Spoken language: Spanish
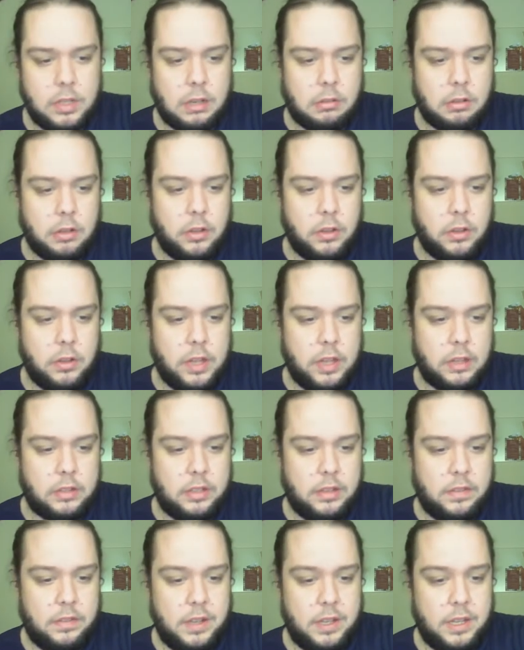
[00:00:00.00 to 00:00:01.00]
¿de acuerdo? De
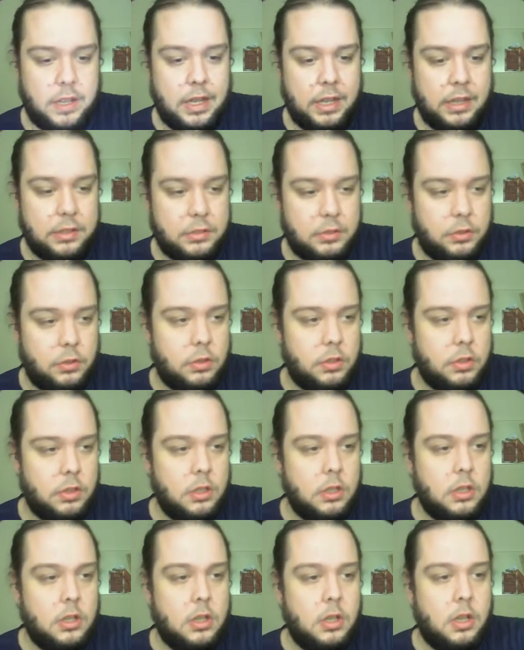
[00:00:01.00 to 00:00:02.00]
After Effects. Esto
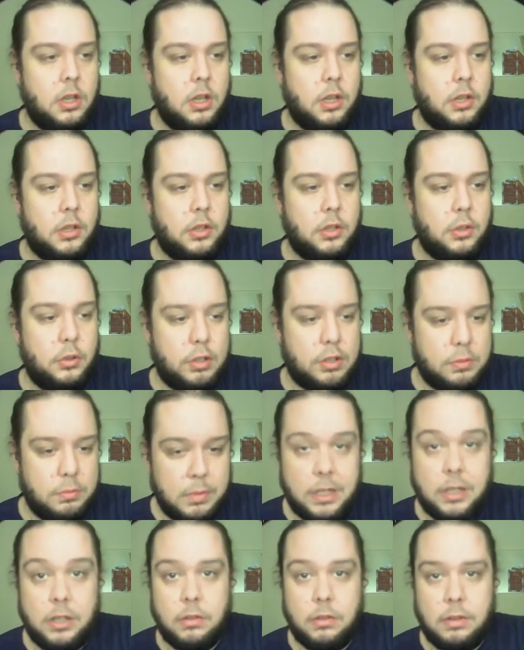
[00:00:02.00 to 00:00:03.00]
no es
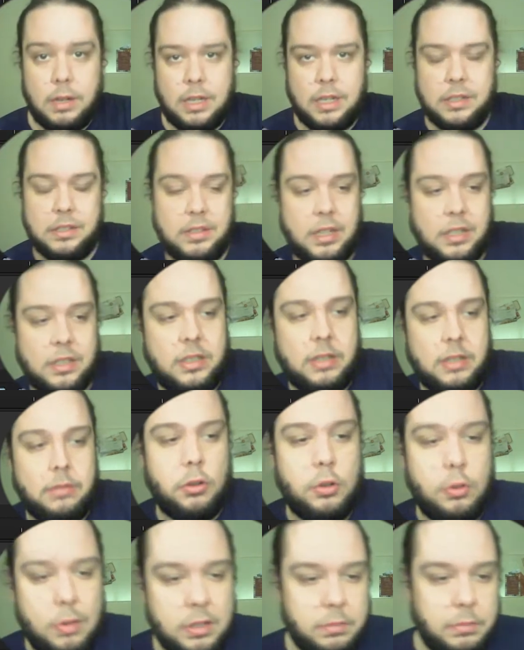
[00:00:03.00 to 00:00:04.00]
mío, ¿vale? Este
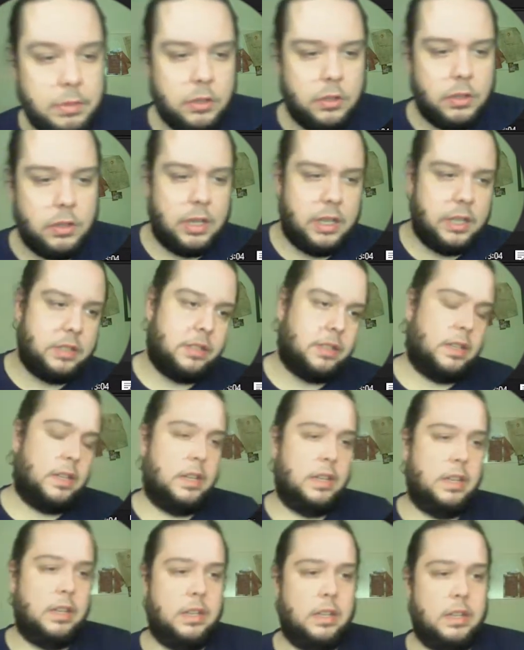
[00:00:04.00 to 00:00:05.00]
archivo no es mío, es
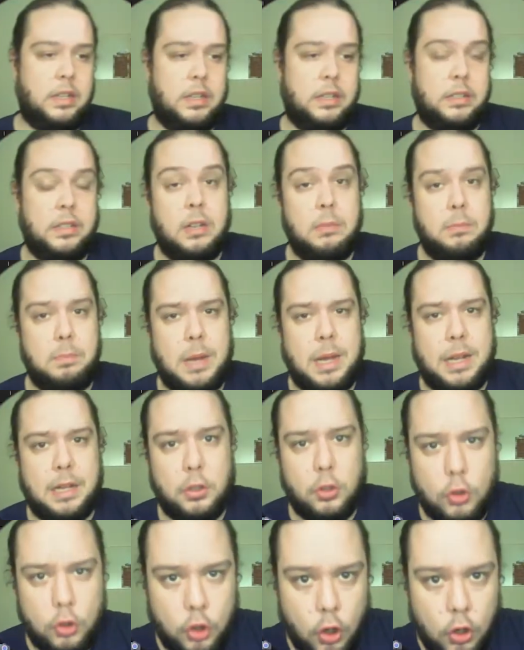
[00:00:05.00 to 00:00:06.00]
eh, del
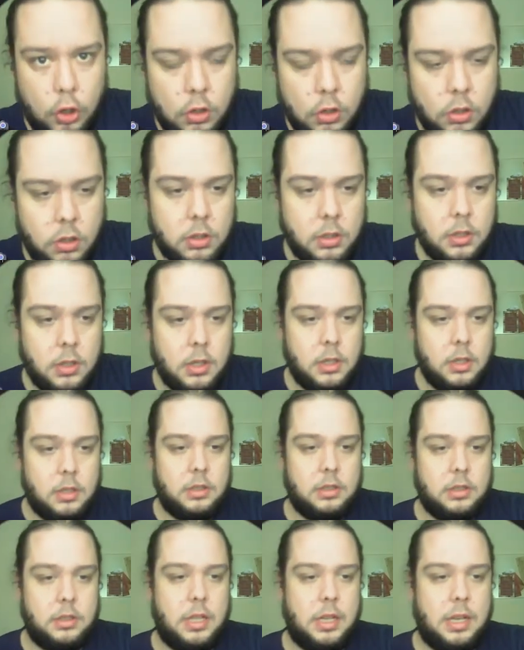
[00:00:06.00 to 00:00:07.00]
pack Toco
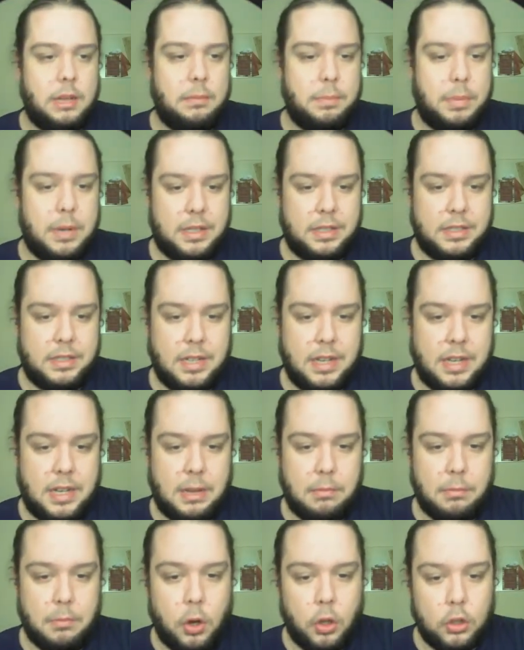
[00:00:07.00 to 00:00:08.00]
de la
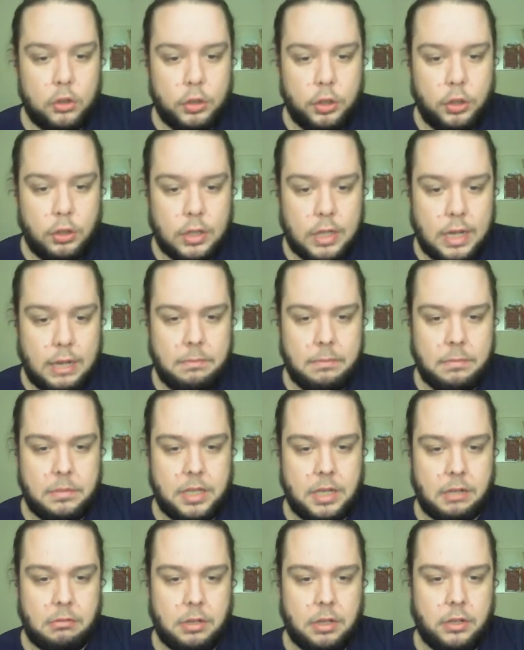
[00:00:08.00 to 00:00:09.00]
empresa Motion Cam,
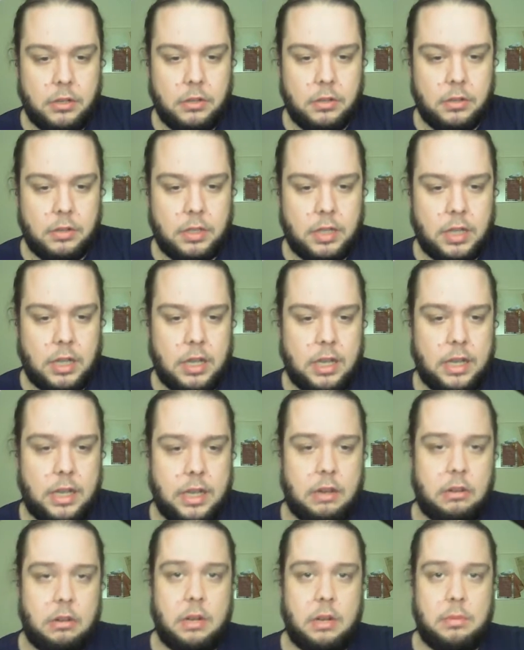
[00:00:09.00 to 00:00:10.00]
¿de acuerdo? Que
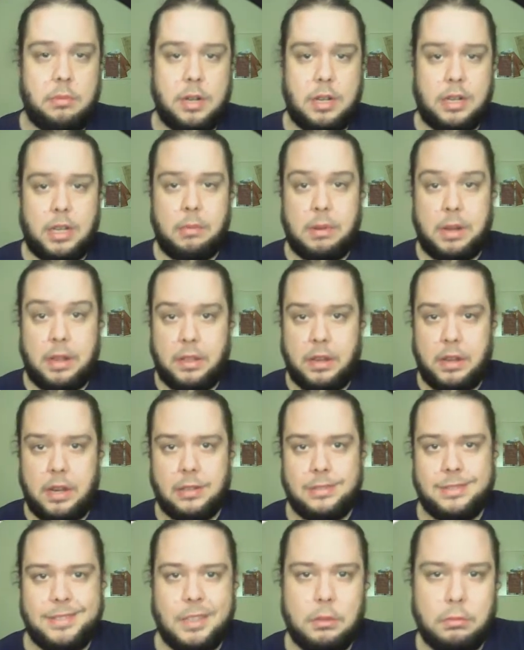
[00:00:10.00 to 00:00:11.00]
ahora por aquí aparecerá
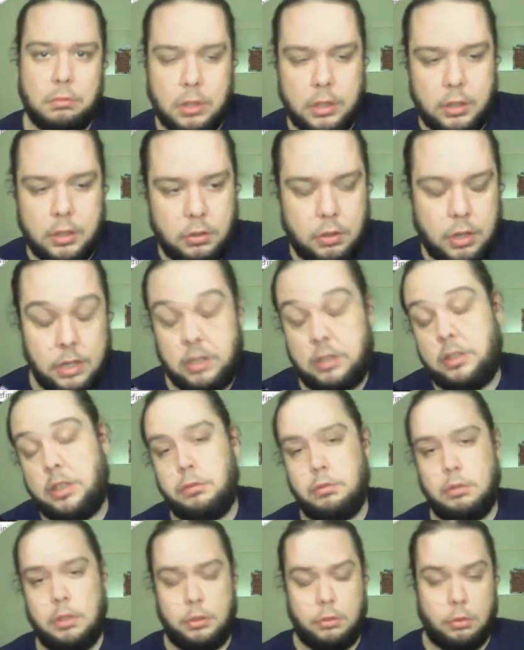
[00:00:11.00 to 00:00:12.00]
el titulito, el
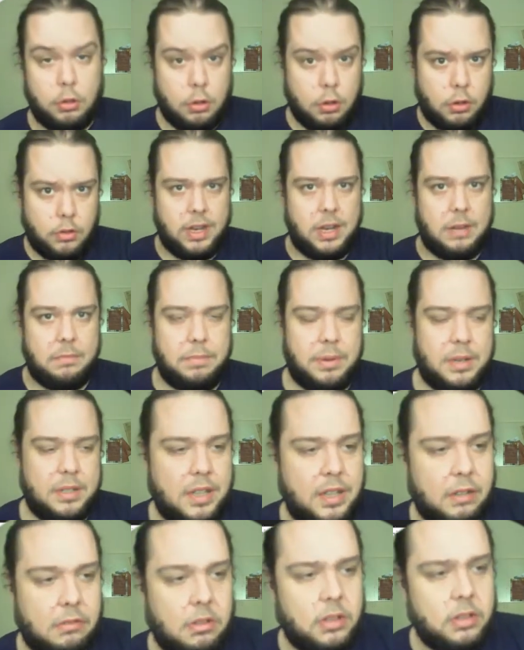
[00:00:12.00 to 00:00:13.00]
titulito, el logo de la
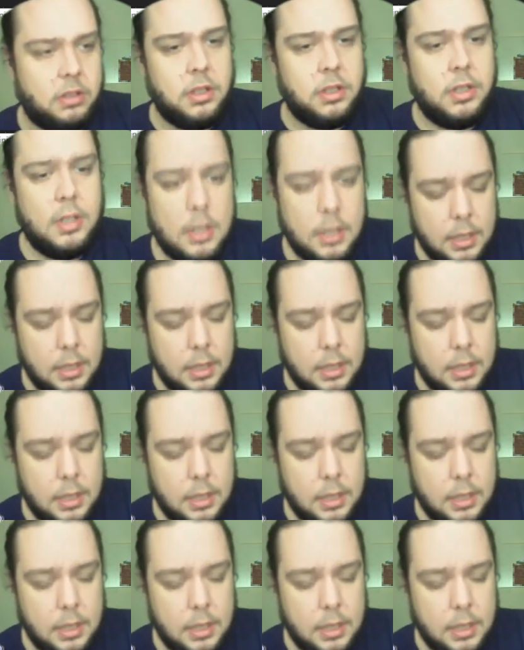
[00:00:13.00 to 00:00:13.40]
empresa, ¿de acuerdo?